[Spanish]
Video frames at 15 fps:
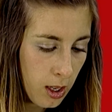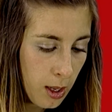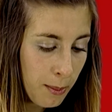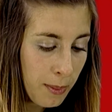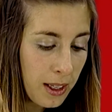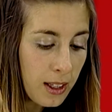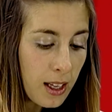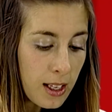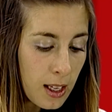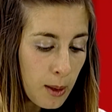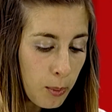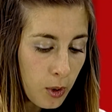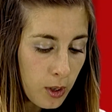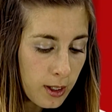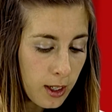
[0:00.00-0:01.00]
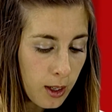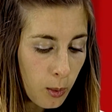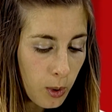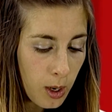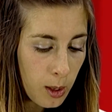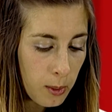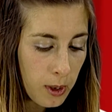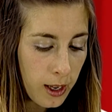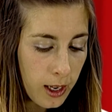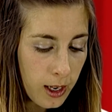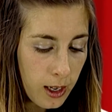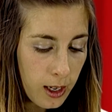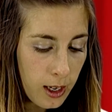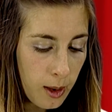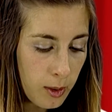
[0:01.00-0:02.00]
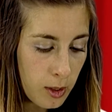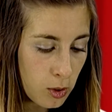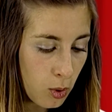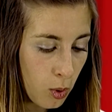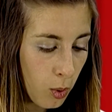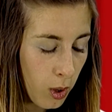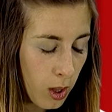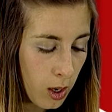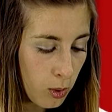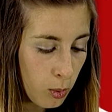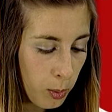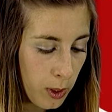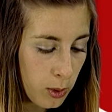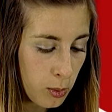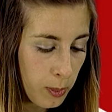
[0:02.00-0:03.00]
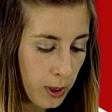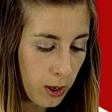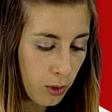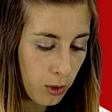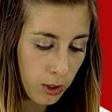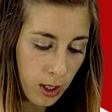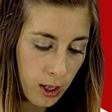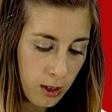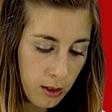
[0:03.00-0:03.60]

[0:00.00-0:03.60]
este Poli, que vuelve, le avisó Guadalupe a su mascota,